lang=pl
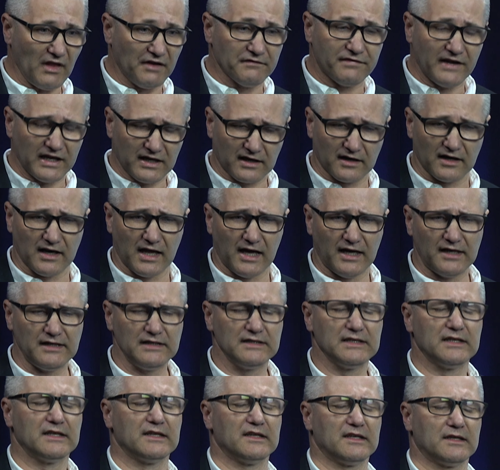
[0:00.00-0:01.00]

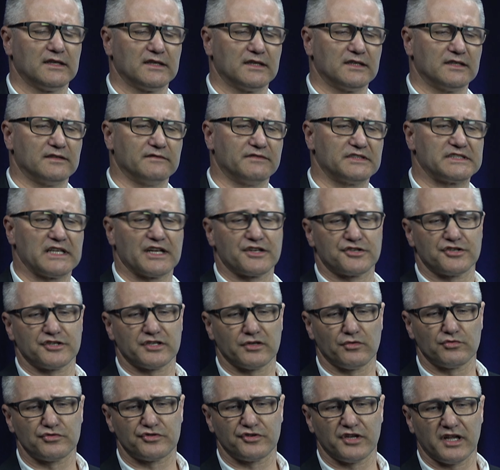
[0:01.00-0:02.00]
węgla. Wystarczy,
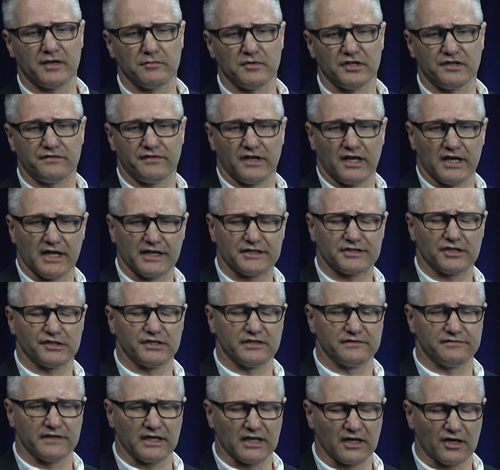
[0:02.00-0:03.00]
że użyjemy dwie
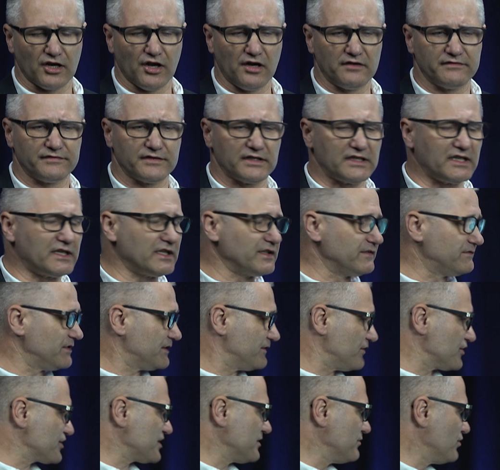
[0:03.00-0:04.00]
elektrody węglowe i
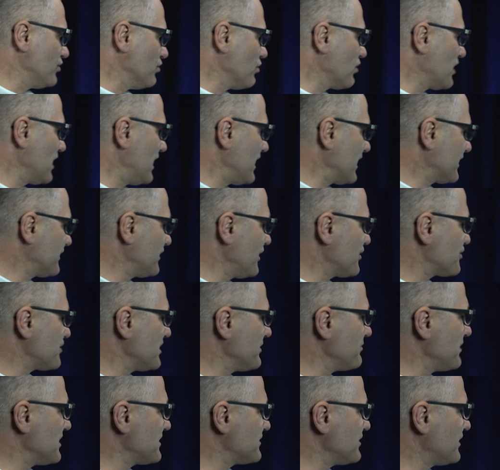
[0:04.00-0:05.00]
wytworzymy łuk
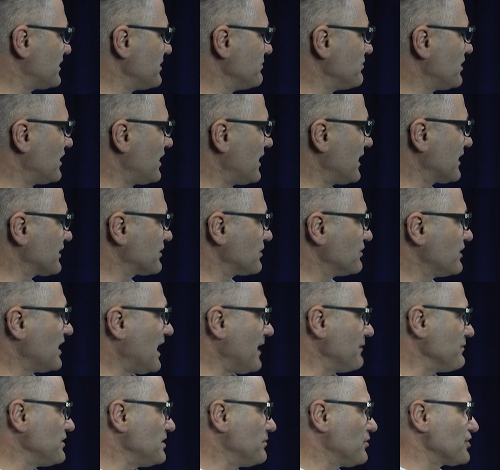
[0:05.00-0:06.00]
elektryczny między tymi
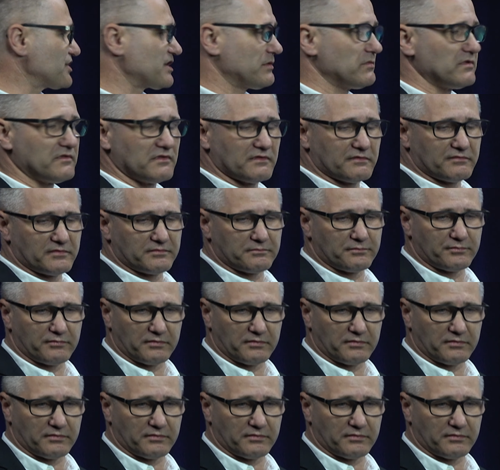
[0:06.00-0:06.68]
elektrodami i możemy